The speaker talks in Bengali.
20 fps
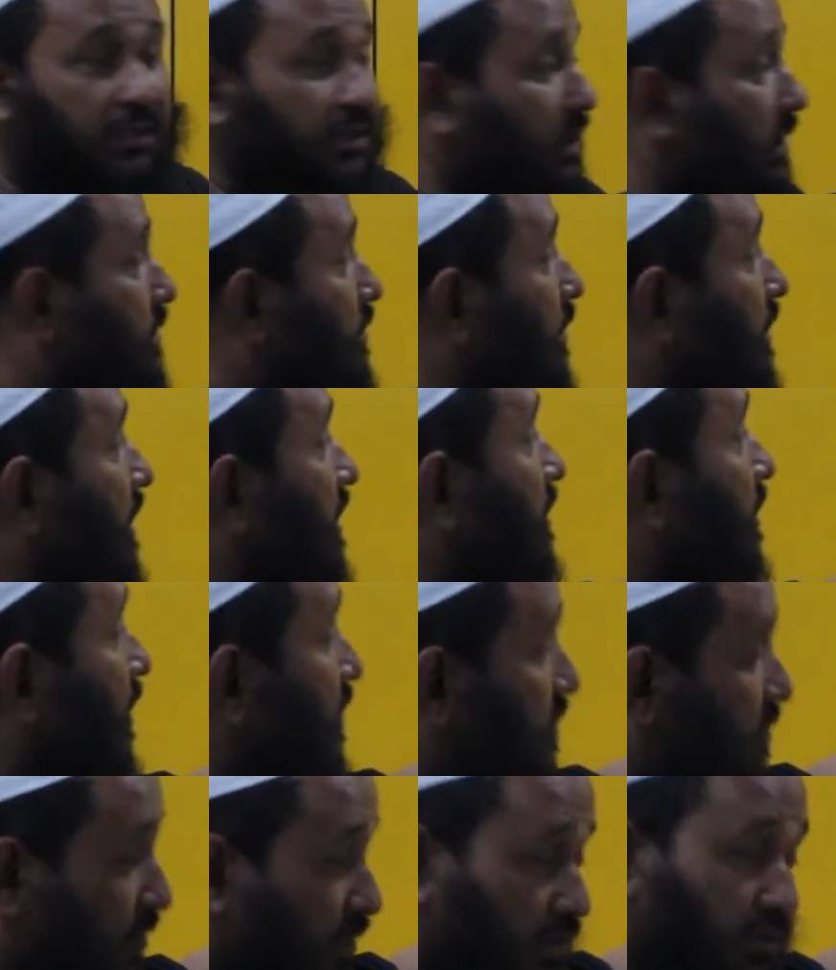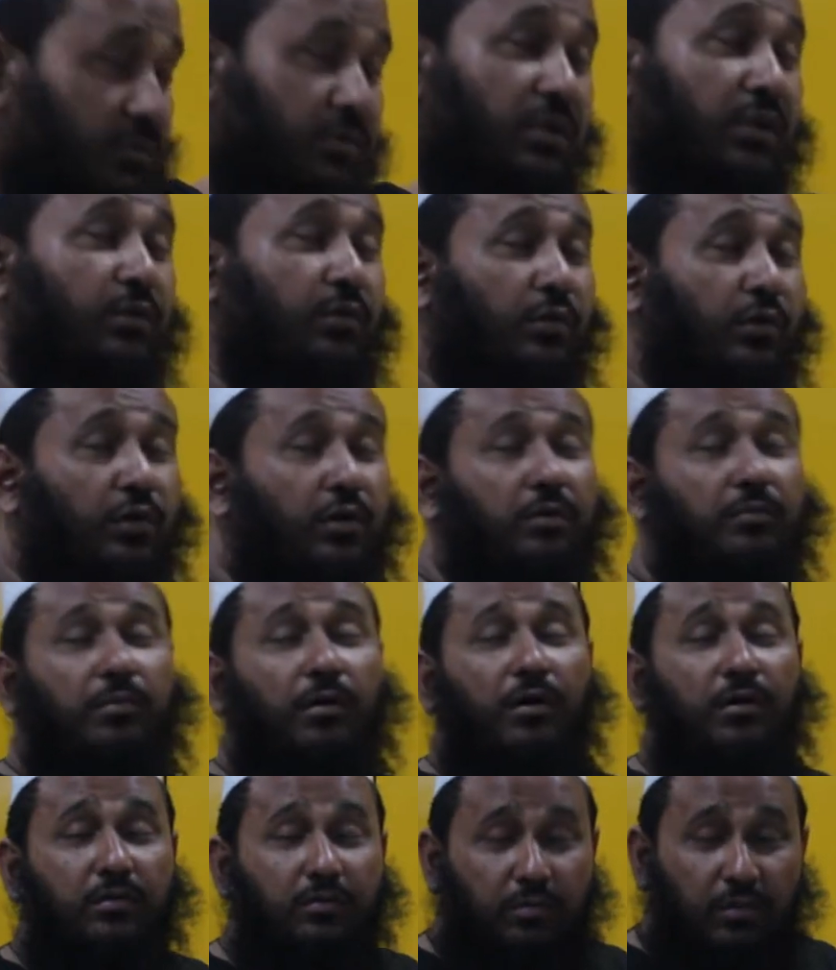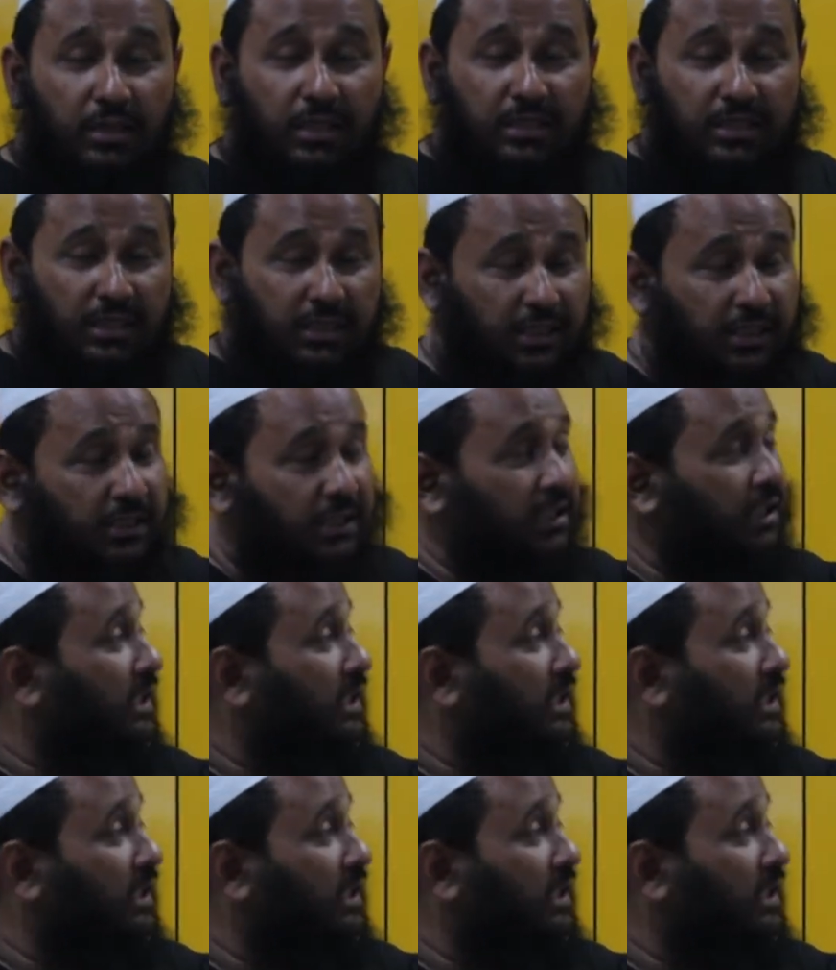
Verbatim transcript: তো যদি দশ টন যদি কোনো রকম বহন করেই থাকে